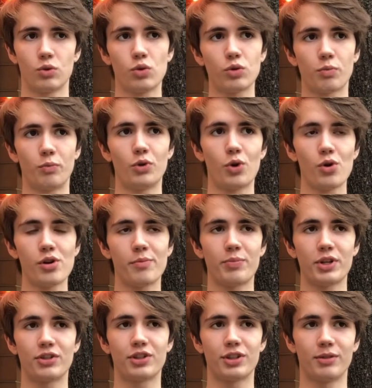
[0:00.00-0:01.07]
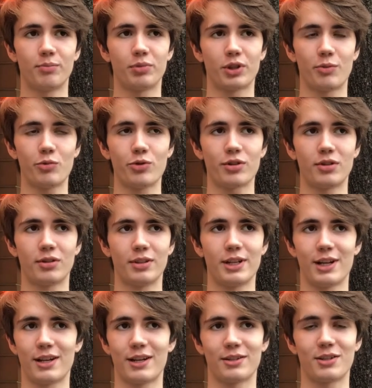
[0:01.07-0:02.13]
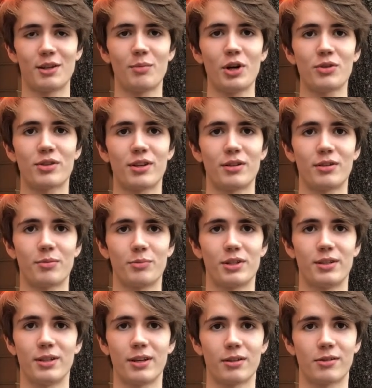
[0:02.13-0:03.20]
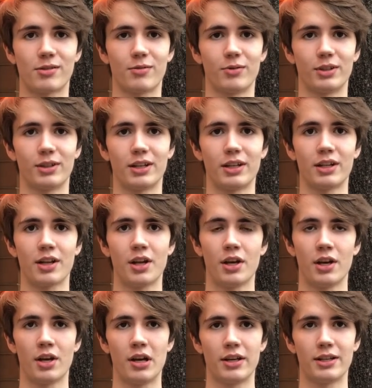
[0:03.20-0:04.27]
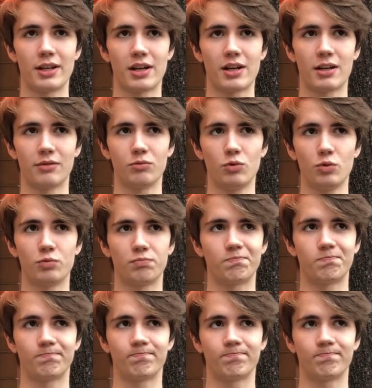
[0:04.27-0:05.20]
тут много причин, потому что я занимаюсь этим с детства, да. Я, ну,